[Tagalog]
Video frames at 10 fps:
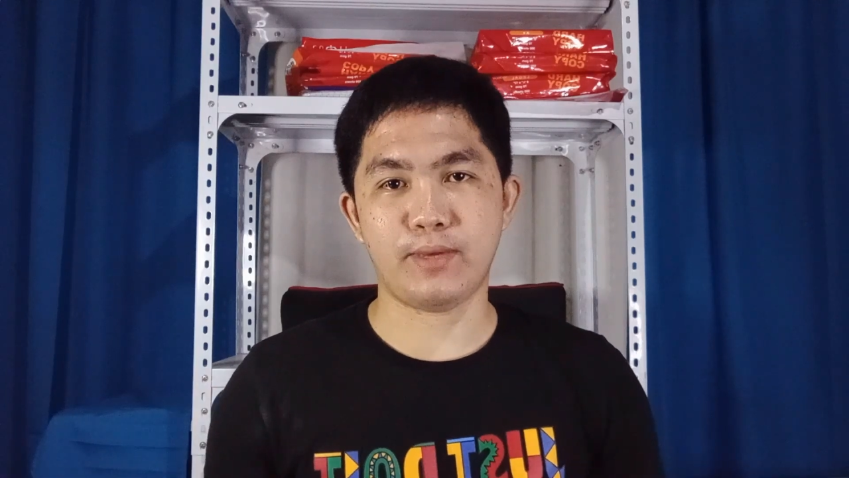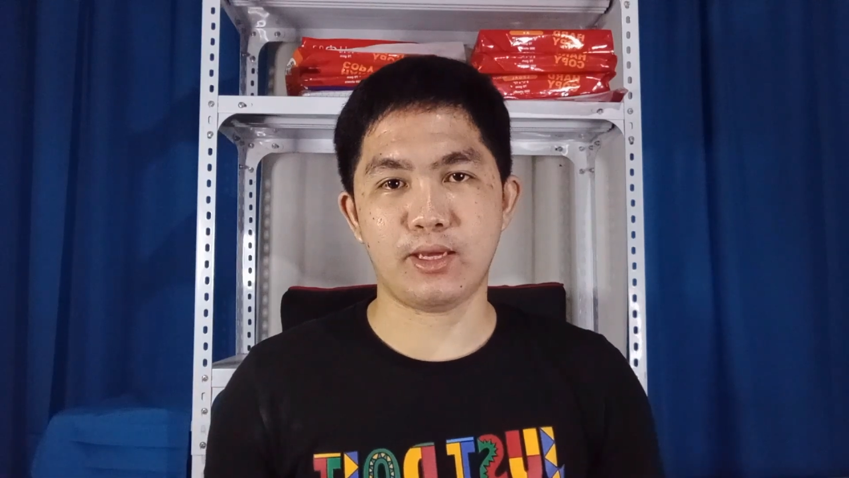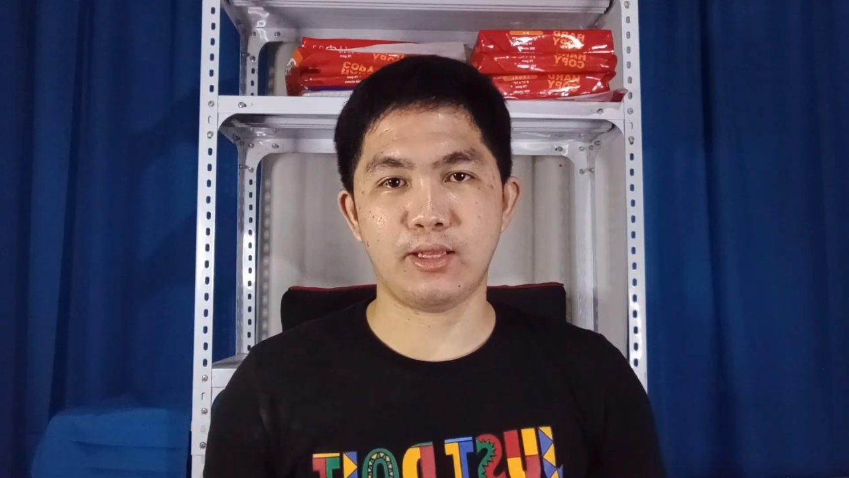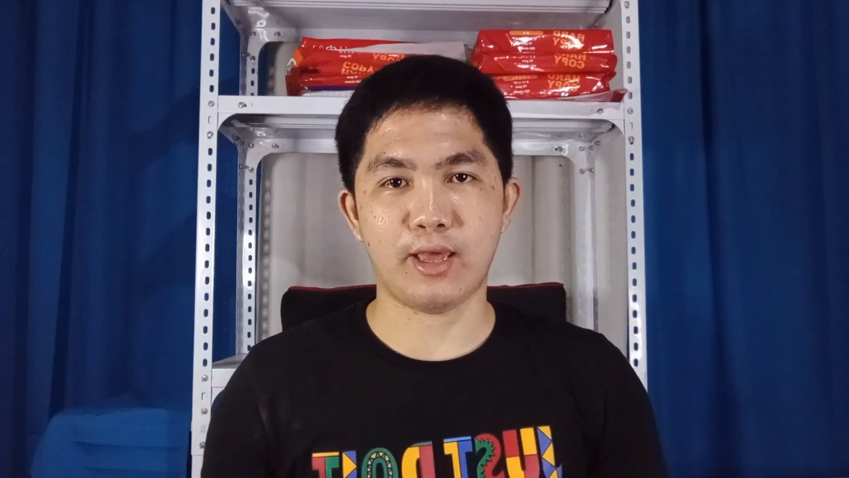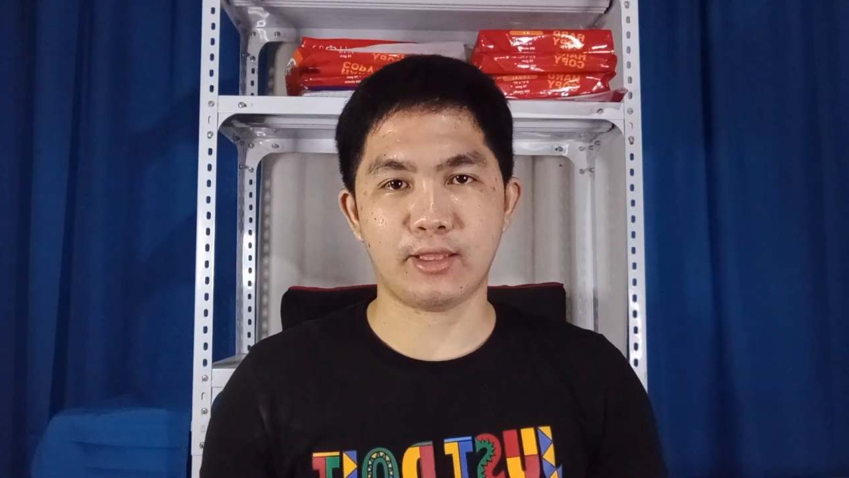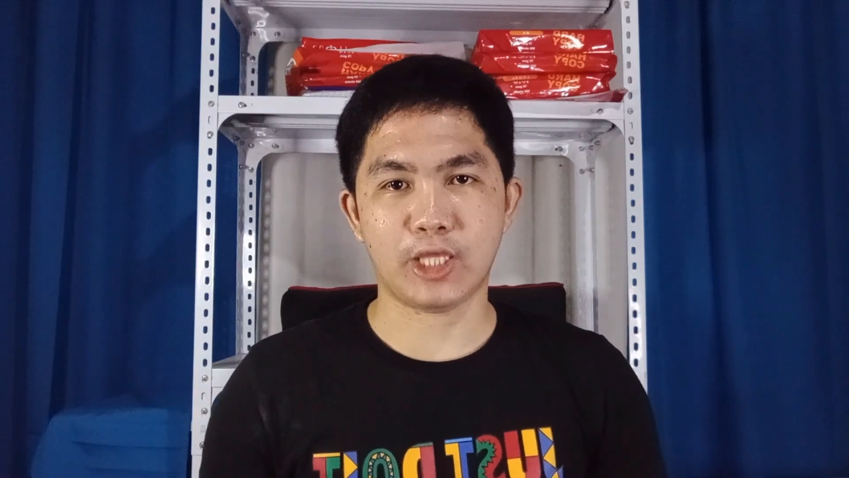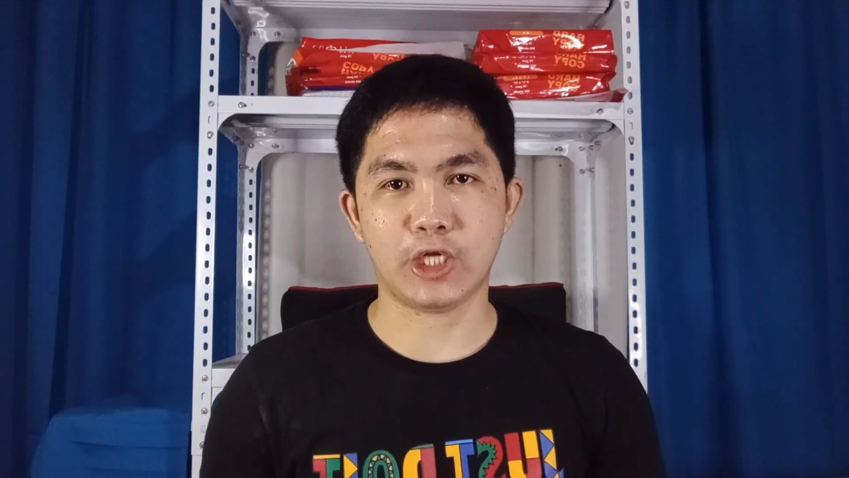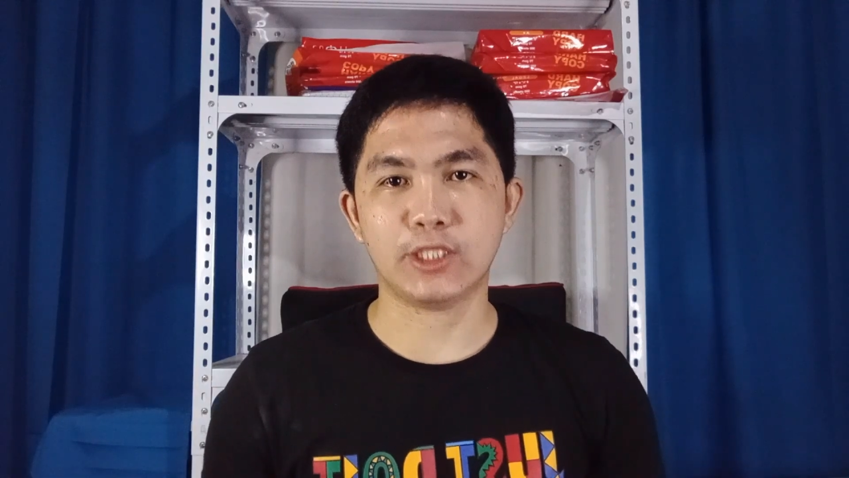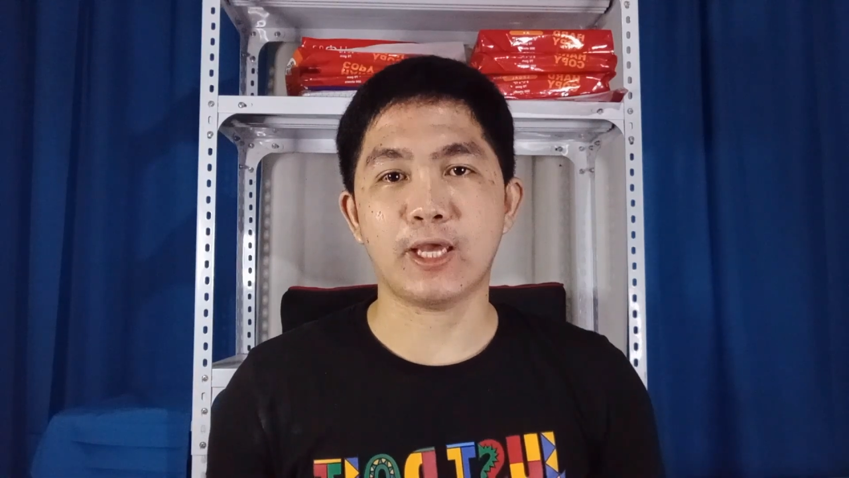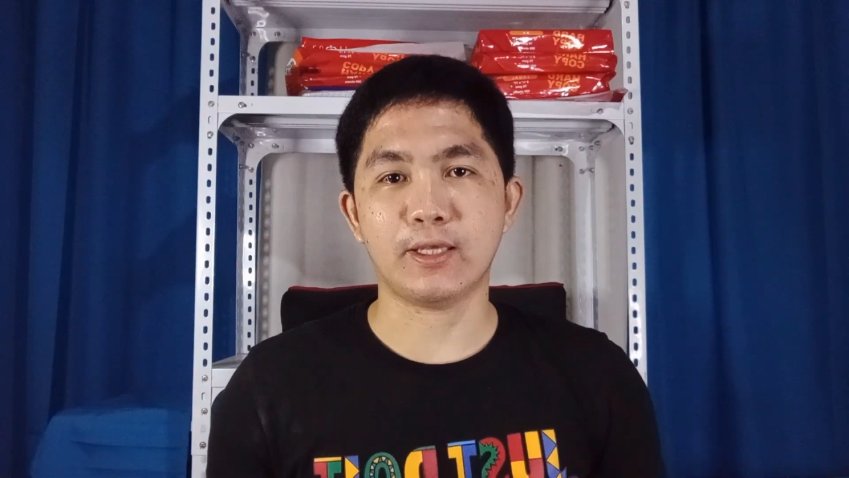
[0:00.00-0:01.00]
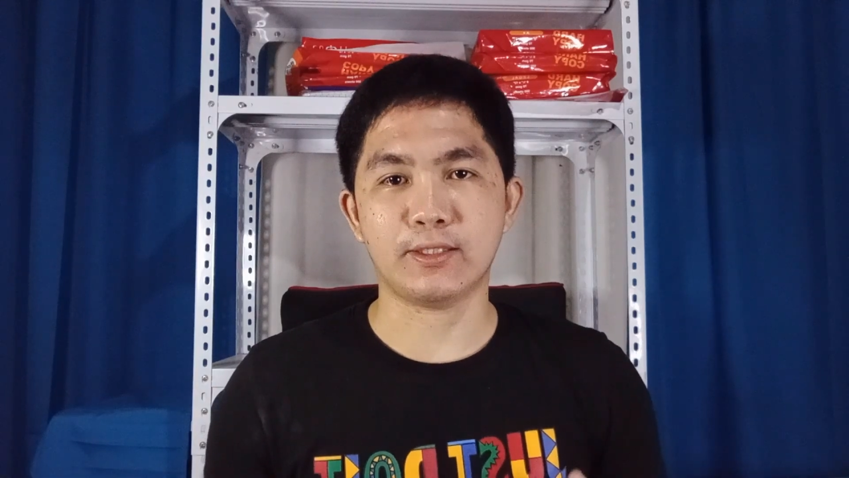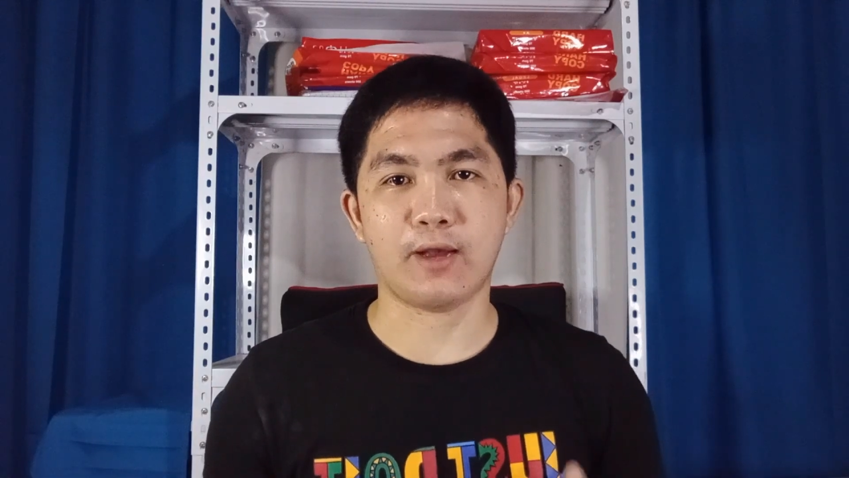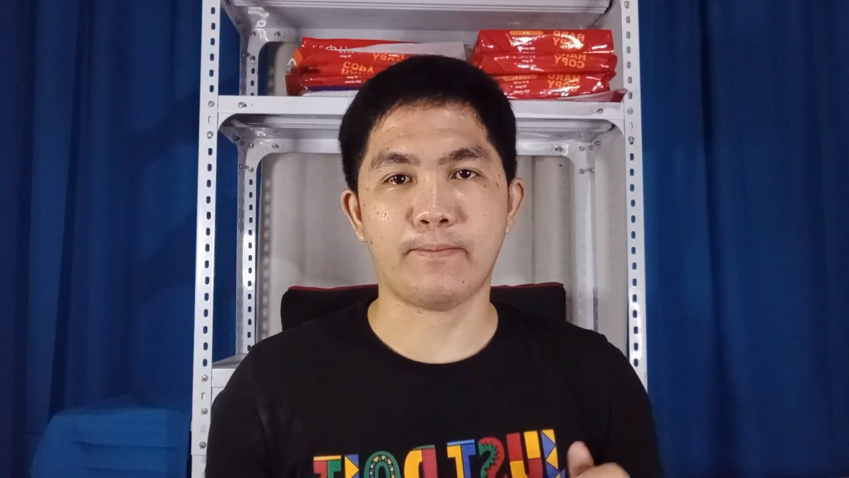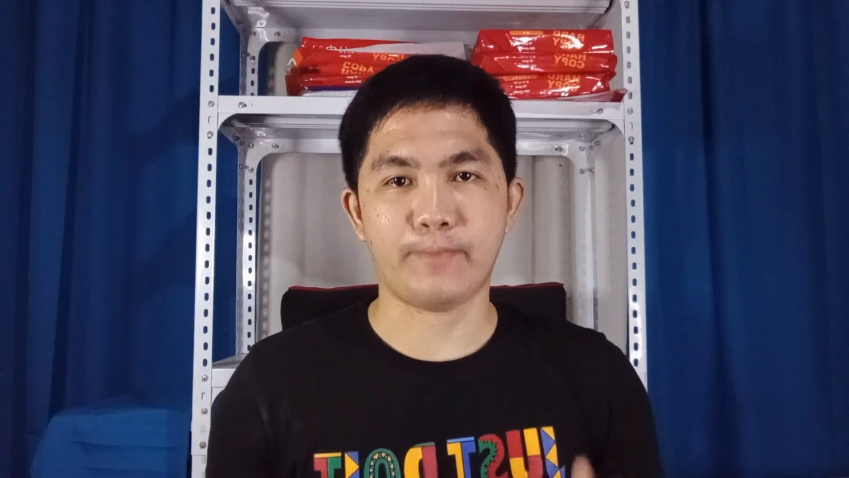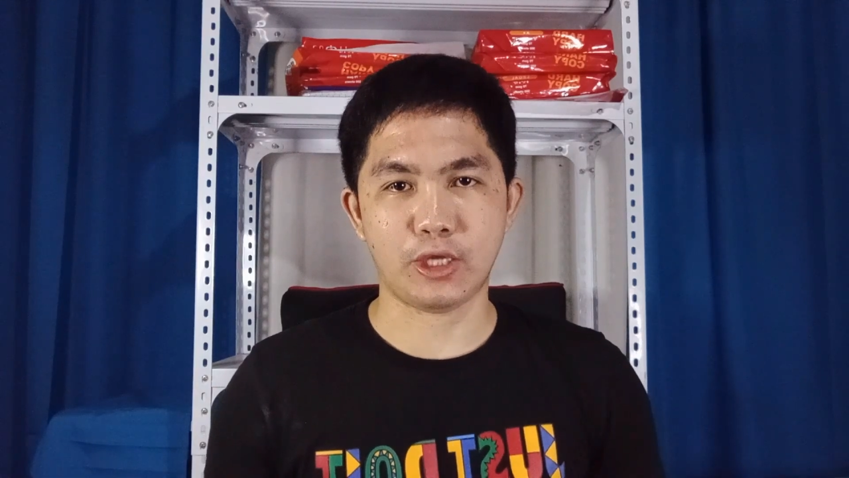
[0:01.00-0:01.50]
big letter sa
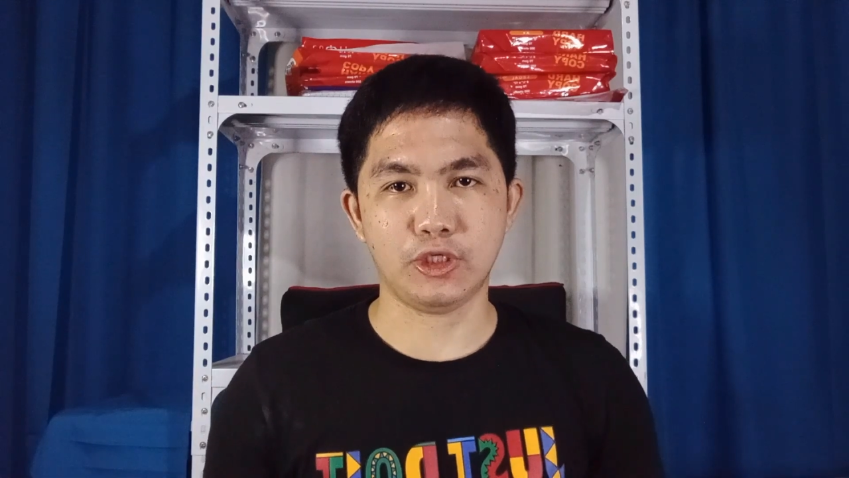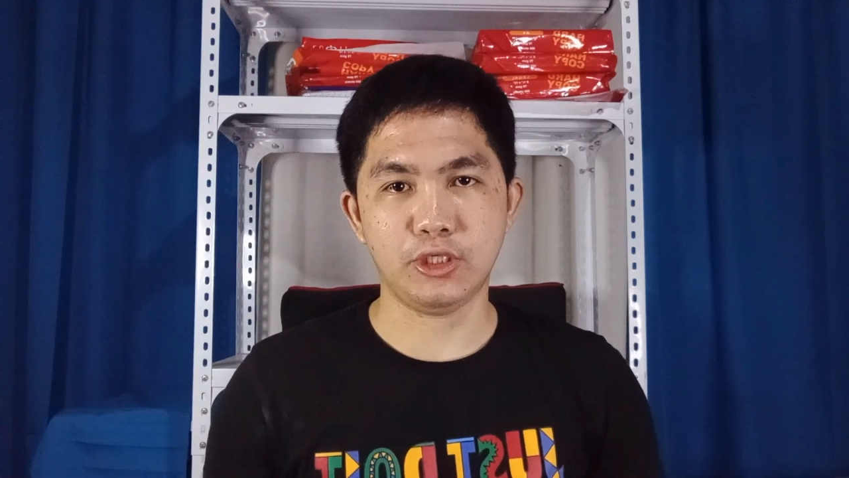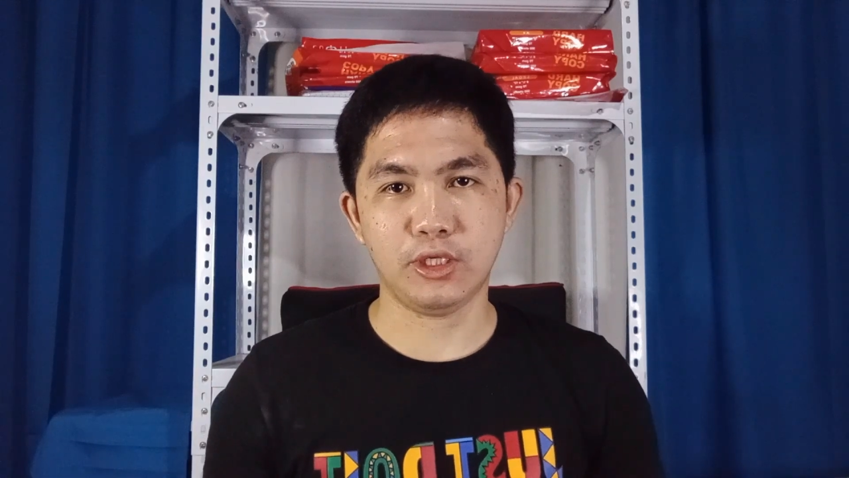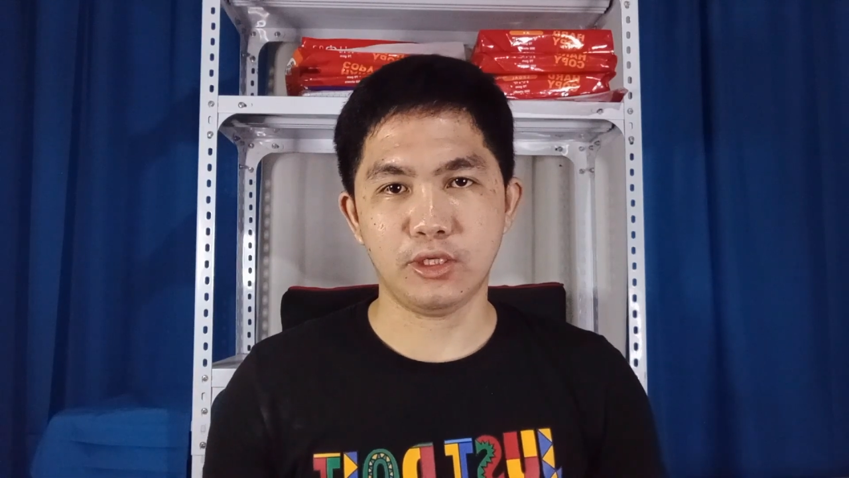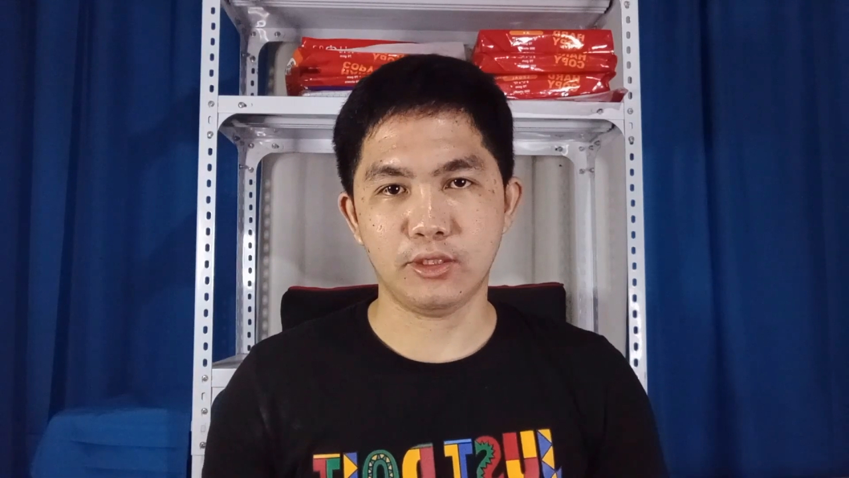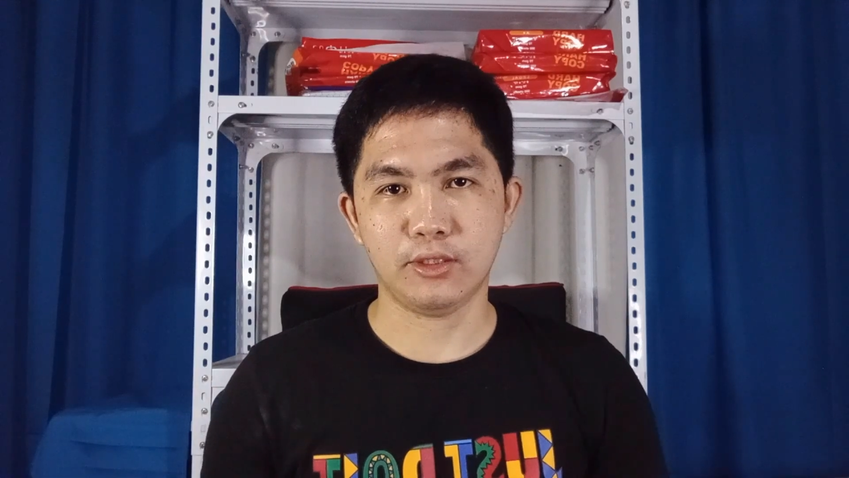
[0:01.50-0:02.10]
isang page?